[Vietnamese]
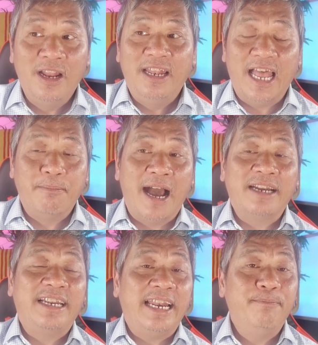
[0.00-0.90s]
Là bà
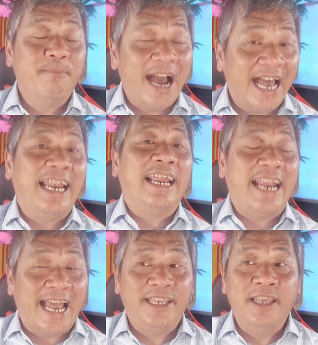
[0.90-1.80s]
bà là
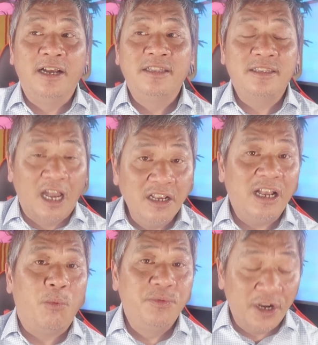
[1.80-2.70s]
nạn nhân tấn
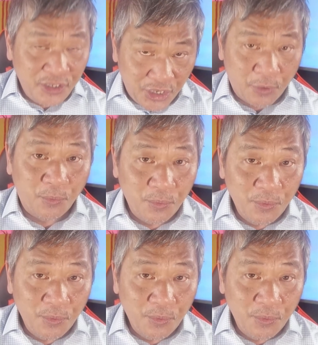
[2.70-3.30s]
công rất nhiều